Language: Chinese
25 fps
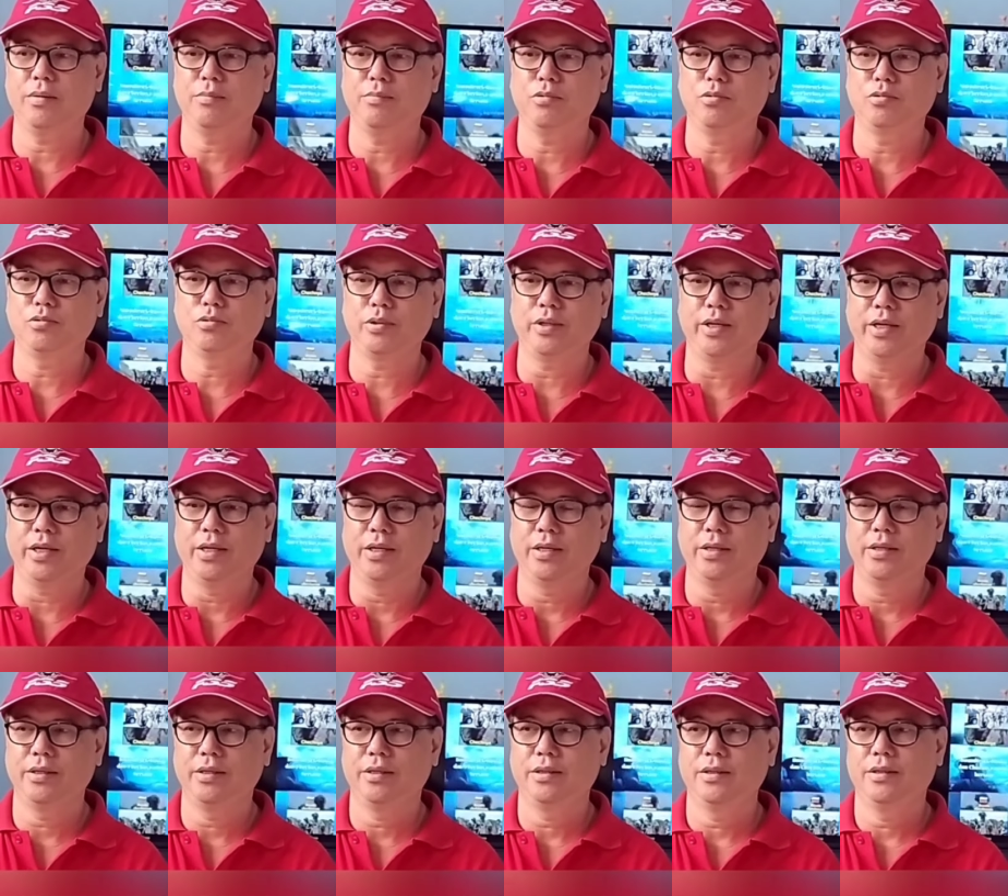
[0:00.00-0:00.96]
所以现
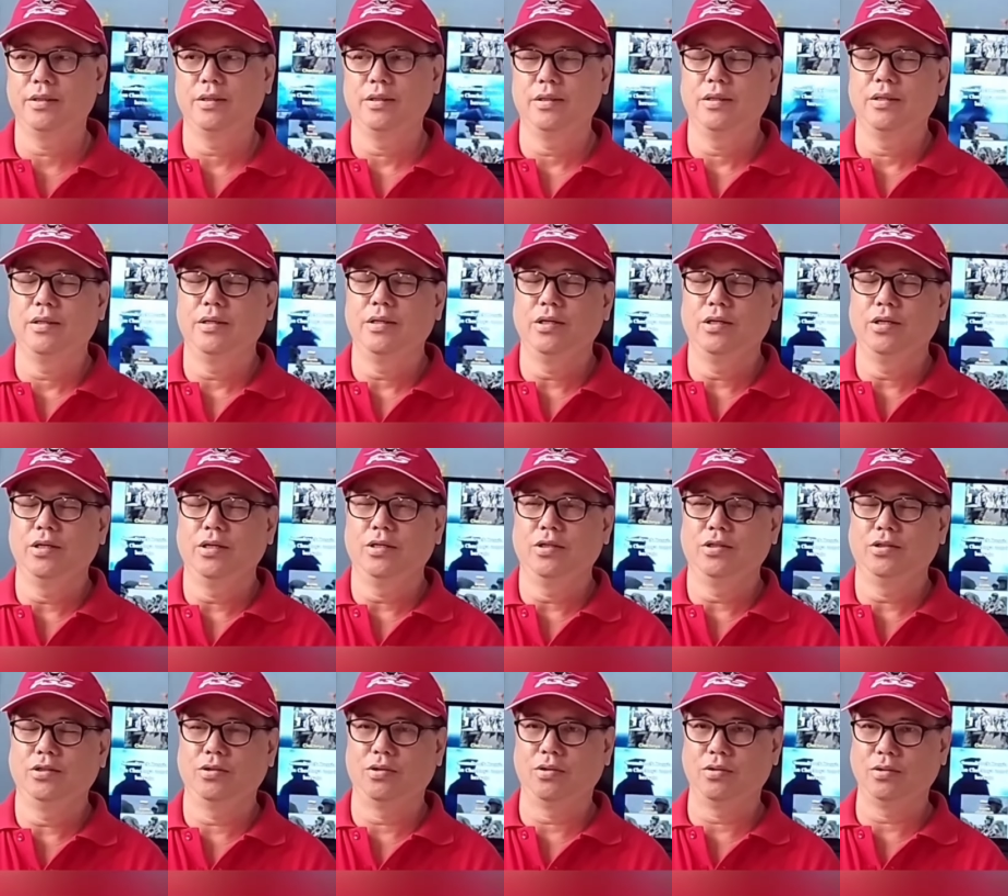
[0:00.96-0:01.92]
在乌克兰的
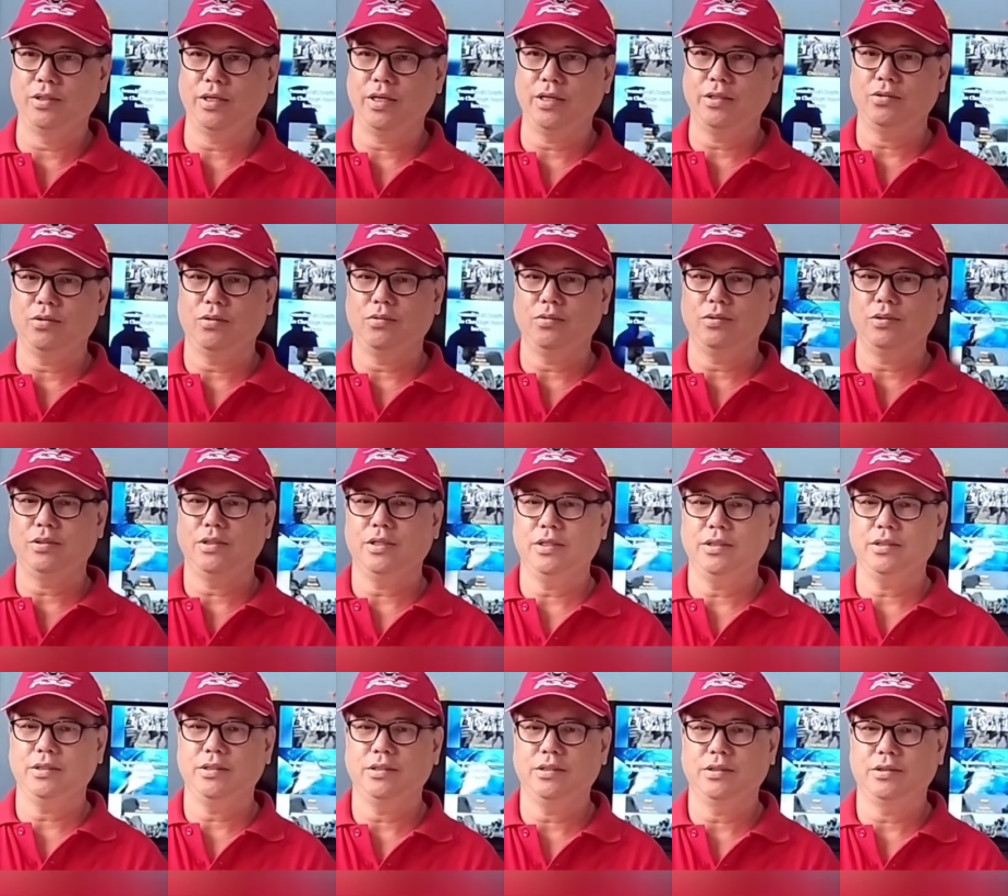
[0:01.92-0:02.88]
士兵
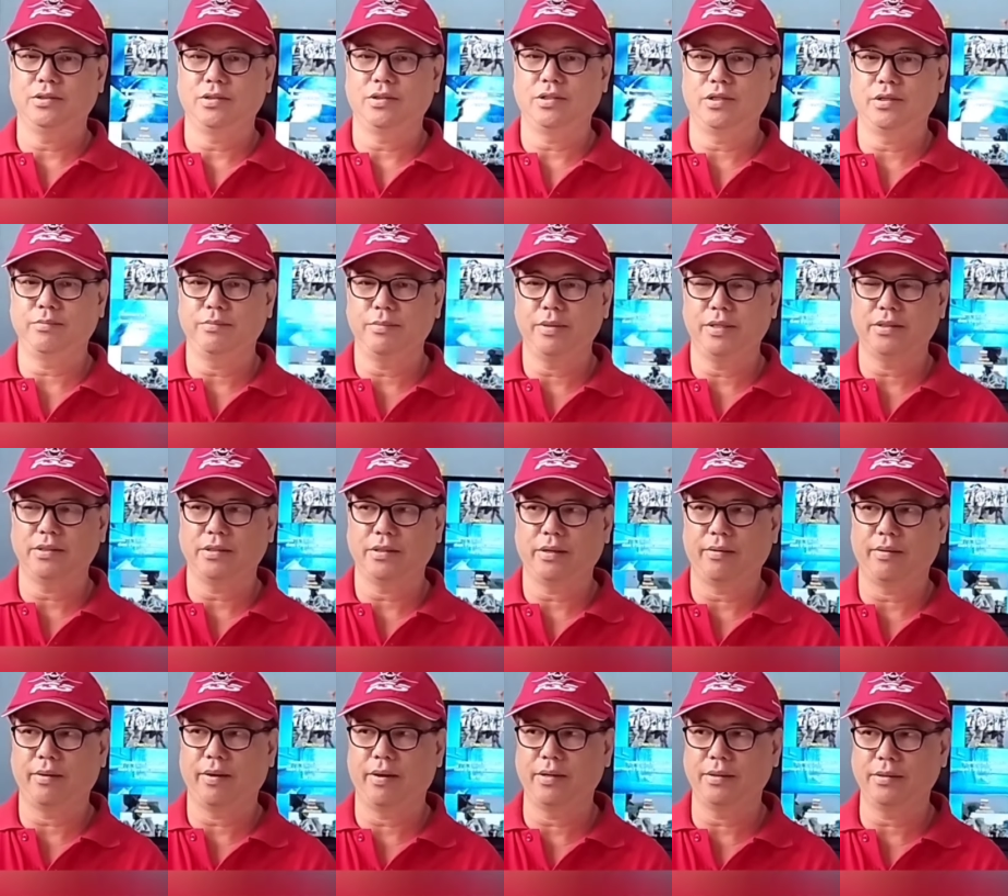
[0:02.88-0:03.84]
也觉得不
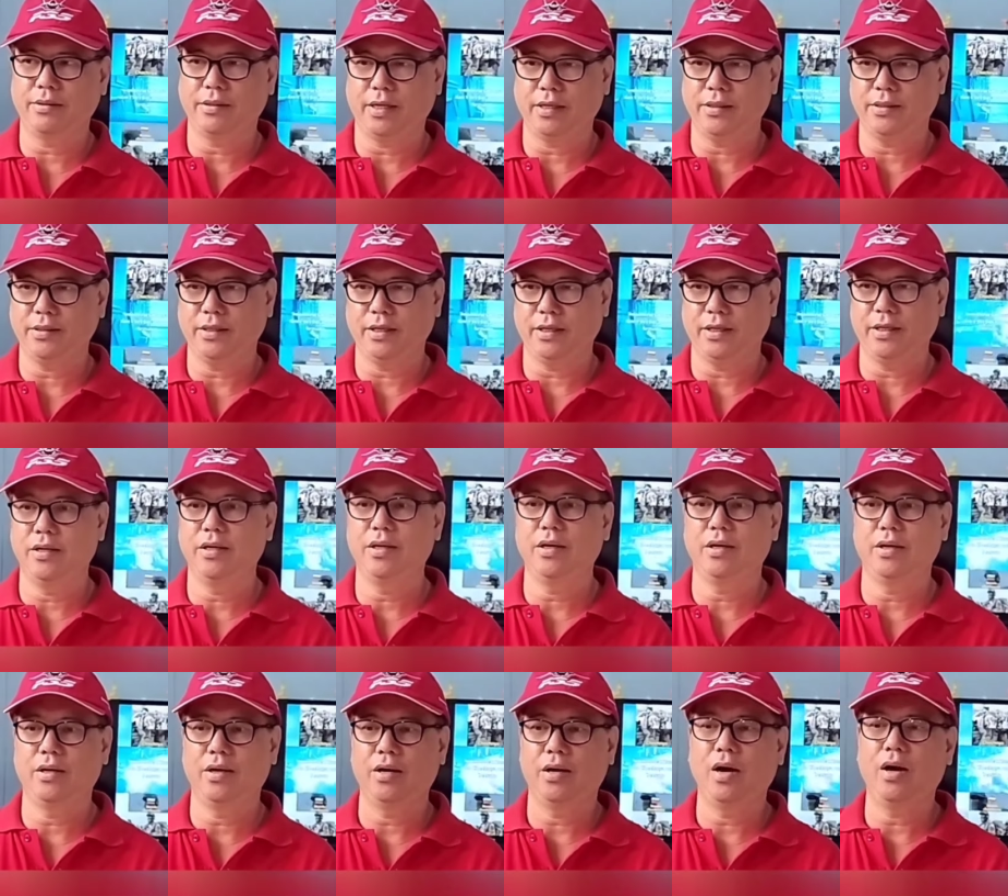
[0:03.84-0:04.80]
懂自己是
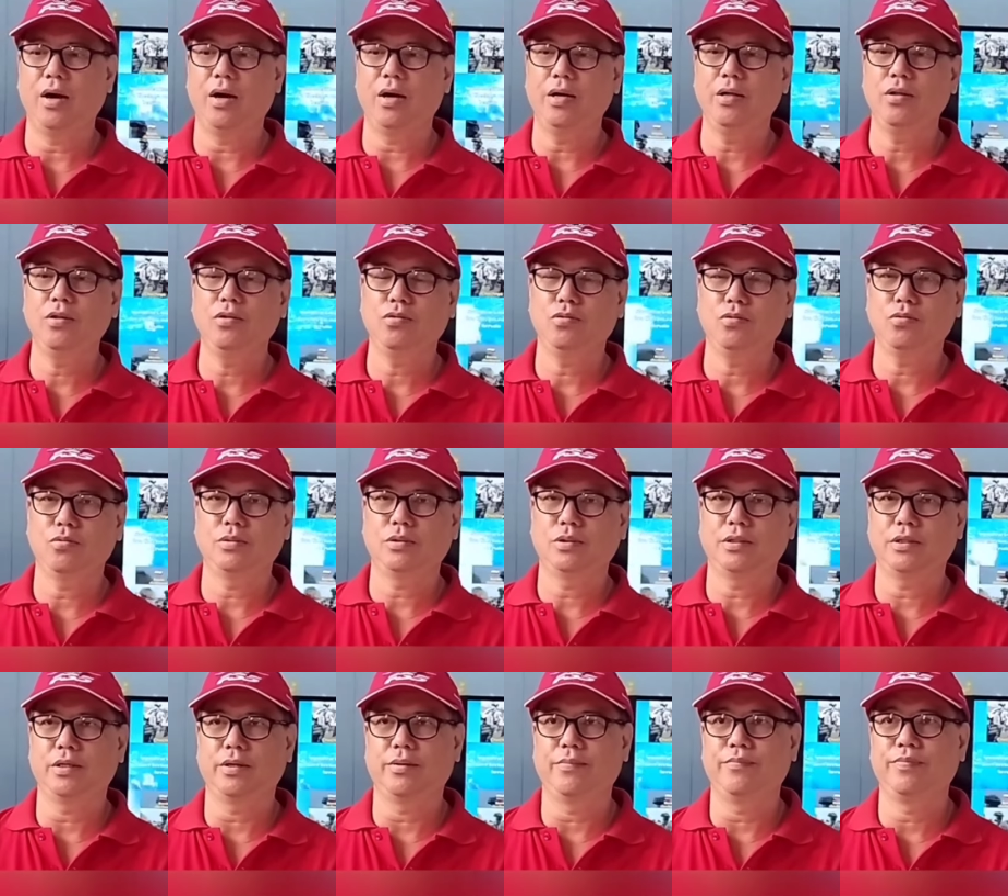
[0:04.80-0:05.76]
为何而战，
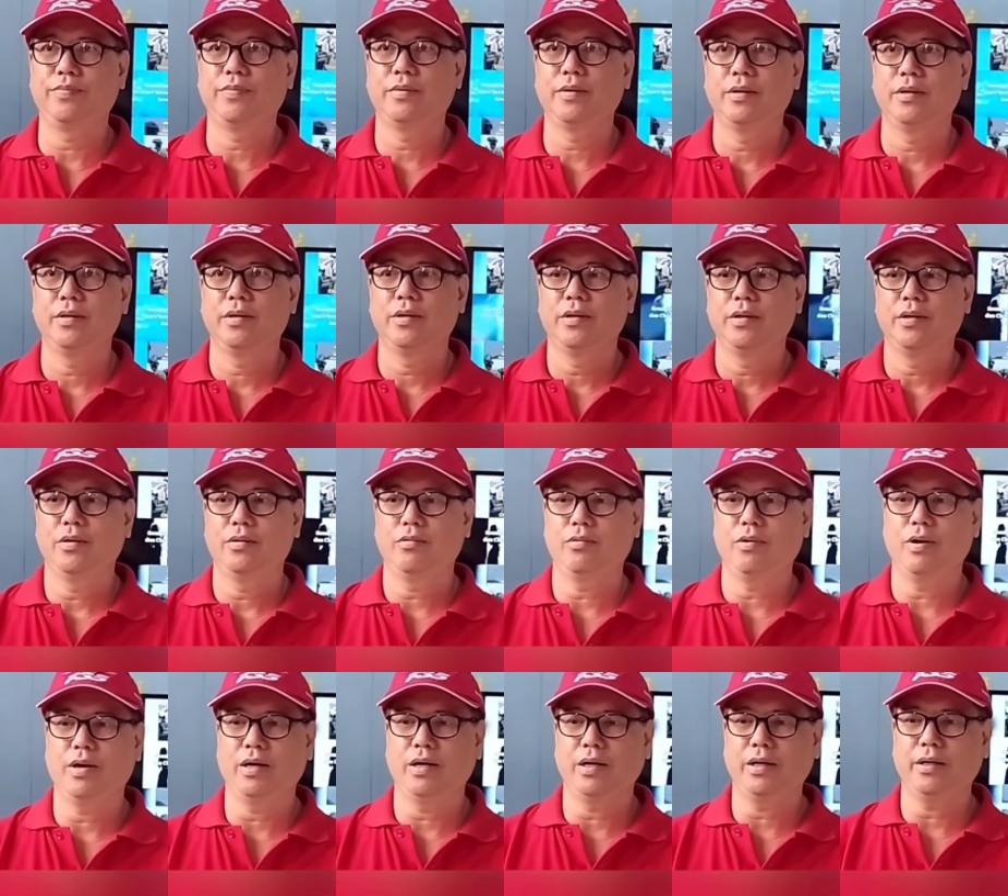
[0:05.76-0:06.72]
自己的国家
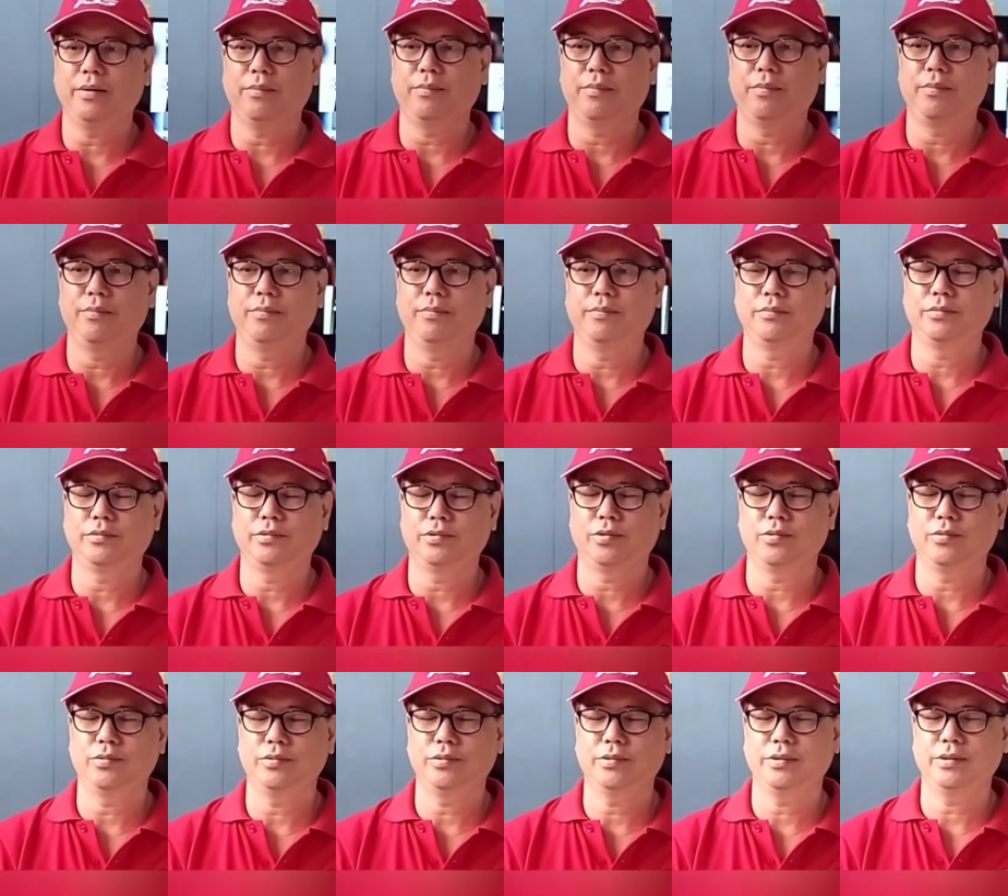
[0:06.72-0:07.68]
已经领土不
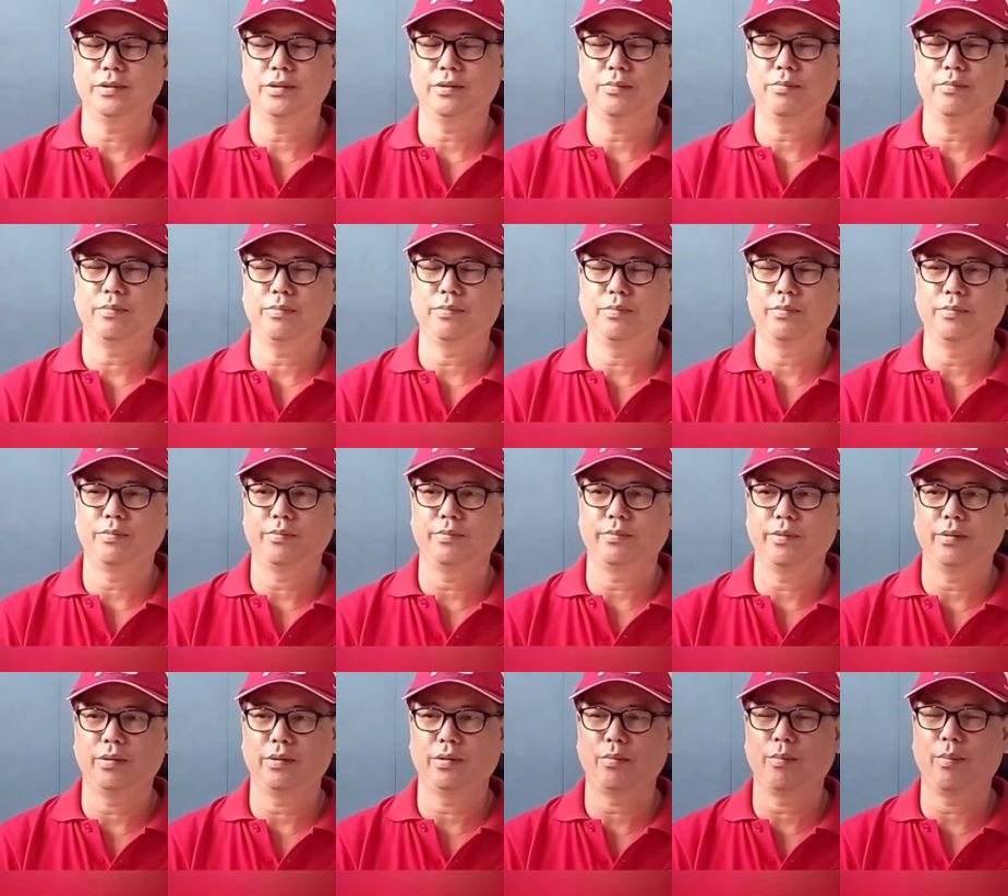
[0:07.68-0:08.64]
在了。
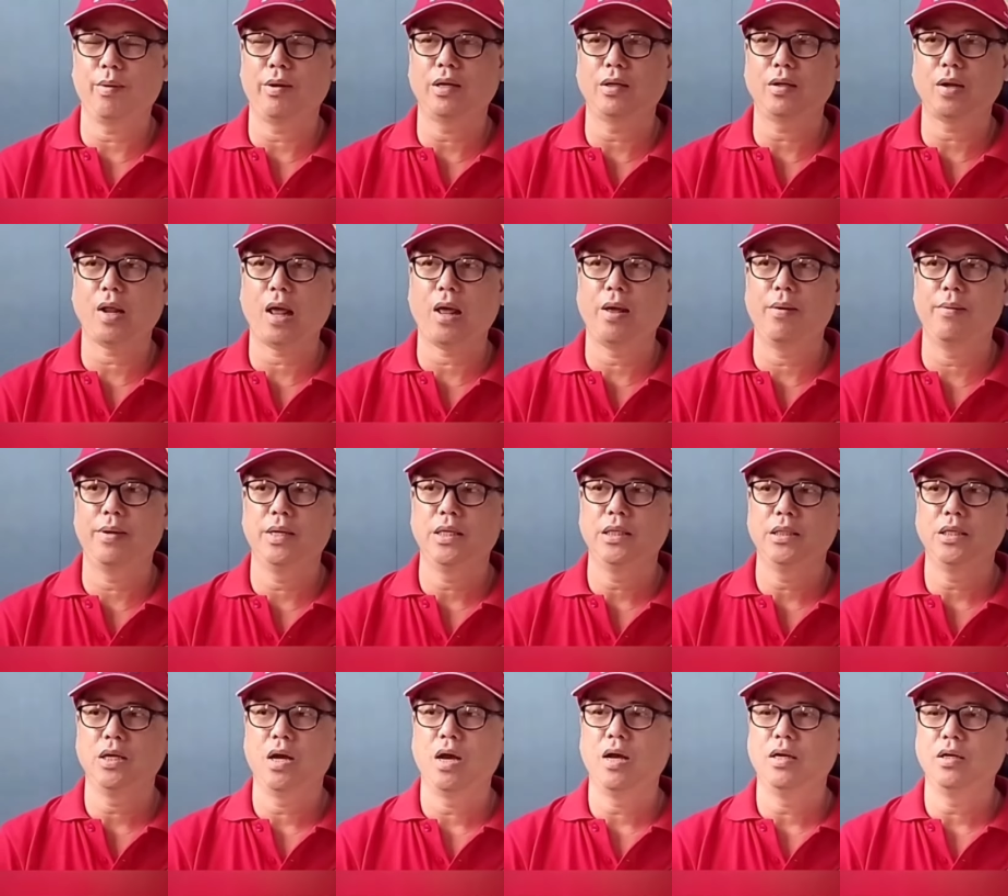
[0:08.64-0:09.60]
所以更有传
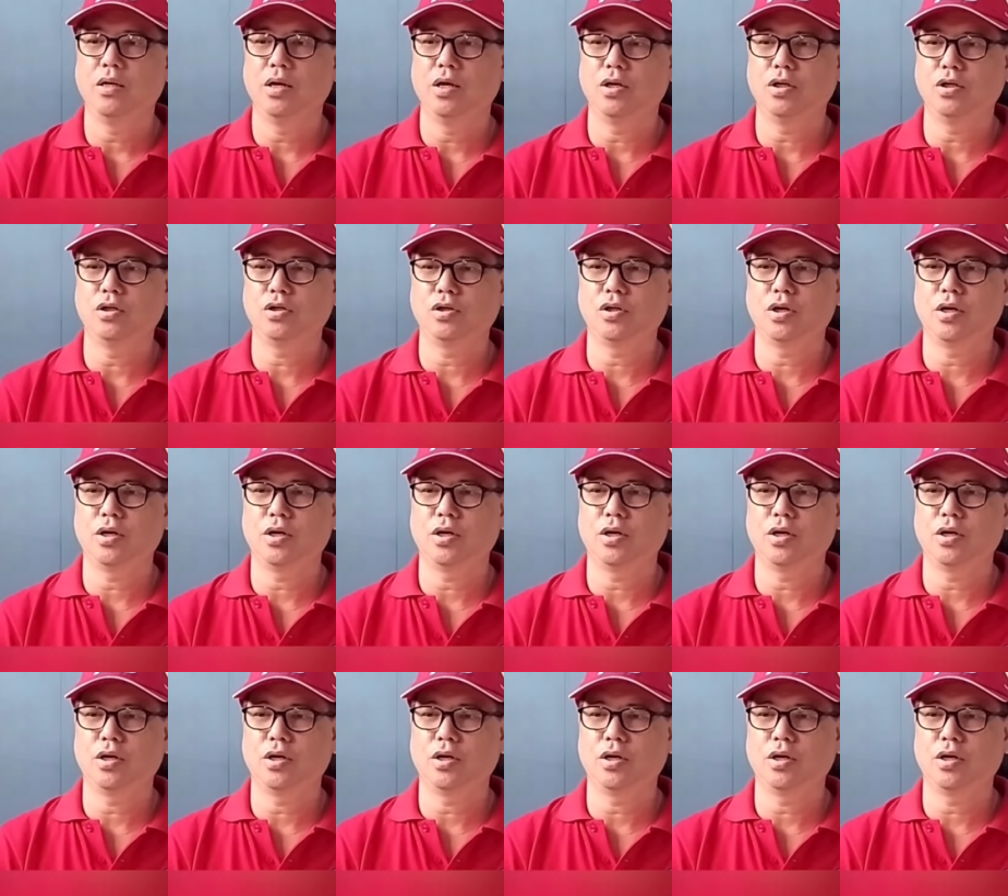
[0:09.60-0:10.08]
闻说，